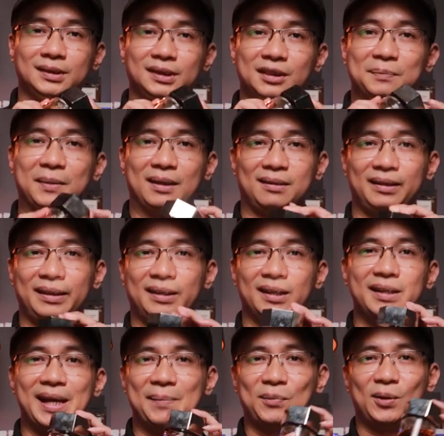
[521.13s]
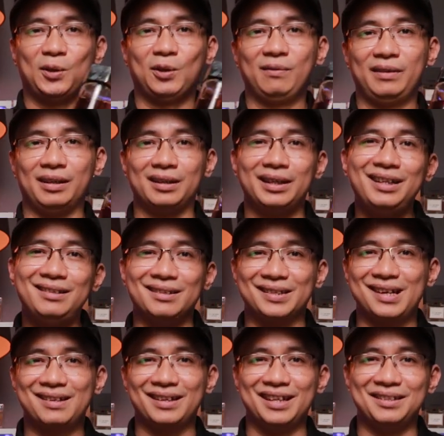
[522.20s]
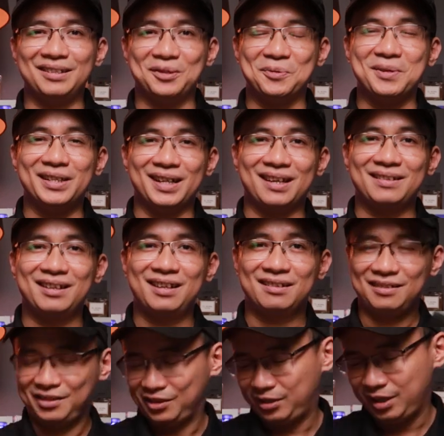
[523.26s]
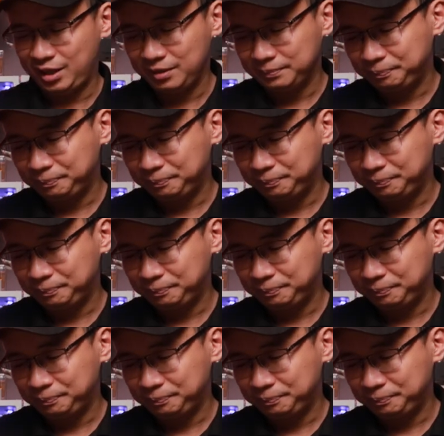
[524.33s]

Chứ mà thấy em nó có vẻ ít được nhắc đến thì cũng hơi đáng tiếc. Ok.